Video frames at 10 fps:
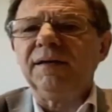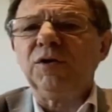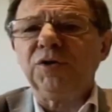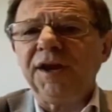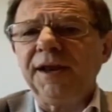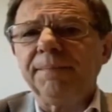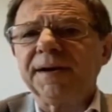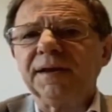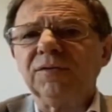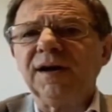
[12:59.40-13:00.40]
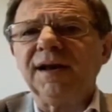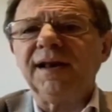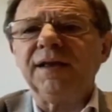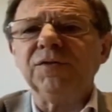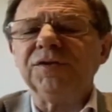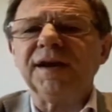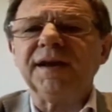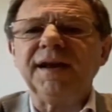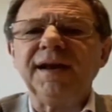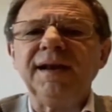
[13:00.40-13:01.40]
Corina en particular y la industria en
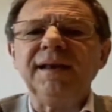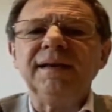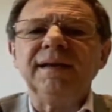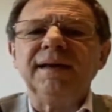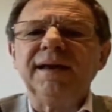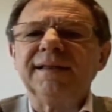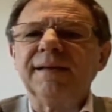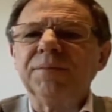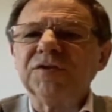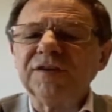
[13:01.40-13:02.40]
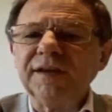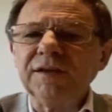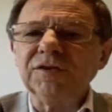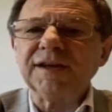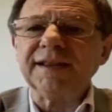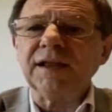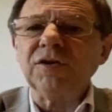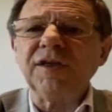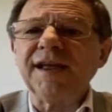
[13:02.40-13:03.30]
general están procediendo tratando de dar